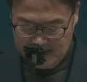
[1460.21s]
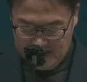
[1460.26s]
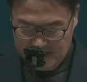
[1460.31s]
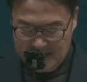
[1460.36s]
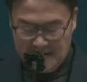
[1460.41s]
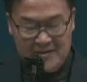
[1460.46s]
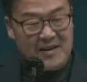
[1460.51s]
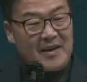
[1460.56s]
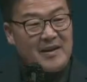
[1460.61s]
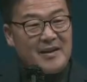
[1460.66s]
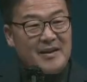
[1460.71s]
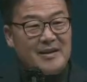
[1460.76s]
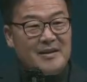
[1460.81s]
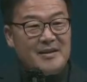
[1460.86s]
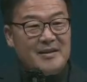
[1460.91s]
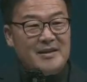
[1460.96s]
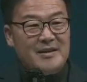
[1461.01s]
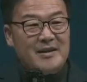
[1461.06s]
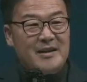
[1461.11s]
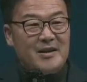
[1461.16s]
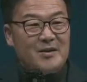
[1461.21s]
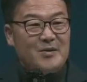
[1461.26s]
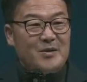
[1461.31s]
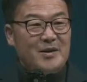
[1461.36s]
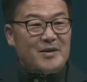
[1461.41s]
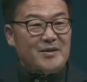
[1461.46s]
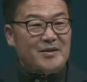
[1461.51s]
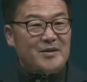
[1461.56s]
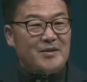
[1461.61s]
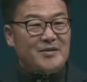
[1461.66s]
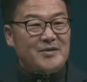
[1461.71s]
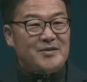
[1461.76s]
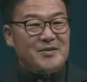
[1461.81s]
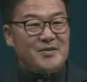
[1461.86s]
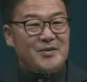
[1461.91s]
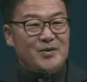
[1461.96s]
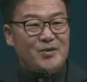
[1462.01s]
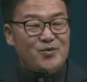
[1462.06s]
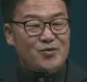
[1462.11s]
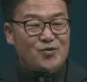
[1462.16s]
근데 사랑이라고 하는
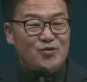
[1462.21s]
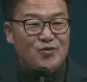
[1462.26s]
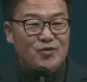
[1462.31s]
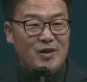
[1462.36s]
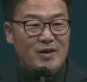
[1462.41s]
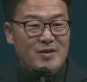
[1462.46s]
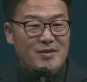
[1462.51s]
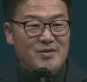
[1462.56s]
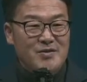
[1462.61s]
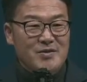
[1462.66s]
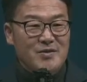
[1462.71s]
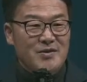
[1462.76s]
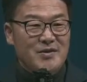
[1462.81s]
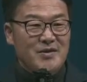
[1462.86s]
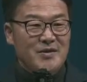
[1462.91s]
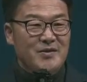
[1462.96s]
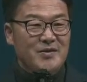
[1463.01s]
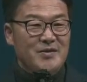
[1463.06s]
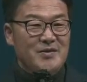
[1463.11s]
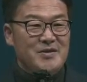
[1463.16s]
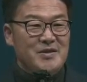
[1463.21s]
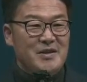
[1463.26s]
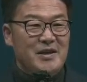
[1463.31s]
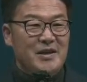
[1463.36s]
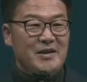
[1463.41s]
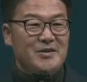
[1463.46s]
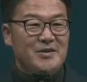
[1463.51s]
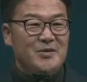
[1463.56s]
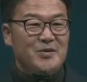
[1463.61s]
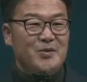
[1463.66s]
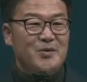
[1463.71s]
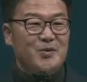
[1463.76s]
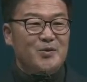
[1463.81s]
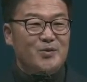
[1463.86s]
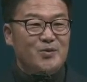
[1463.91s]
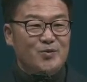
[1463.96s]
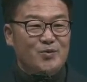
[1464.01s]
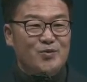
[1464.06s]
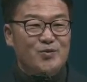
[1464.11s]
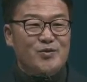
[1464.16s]
것은요, 추상적인 것이 아니고
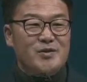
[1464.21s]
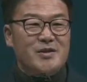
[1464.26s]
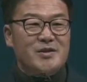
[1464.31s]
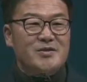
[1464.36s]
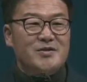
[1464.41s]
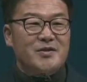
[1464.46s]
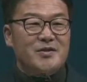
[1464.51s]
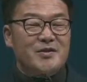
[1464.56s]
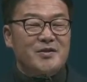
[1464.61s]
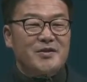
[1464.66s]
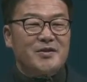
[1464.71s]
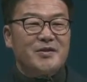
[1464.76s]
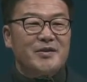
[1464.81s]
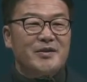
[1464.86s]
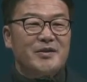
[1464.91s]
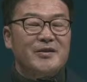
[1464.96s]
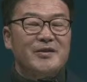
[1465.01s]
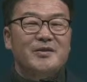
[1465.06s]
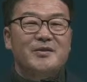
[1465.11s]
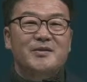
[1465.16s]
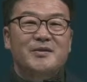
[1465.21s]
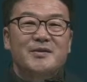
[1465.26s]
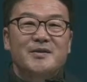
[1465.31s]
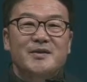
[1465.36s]
구체적인 거예요.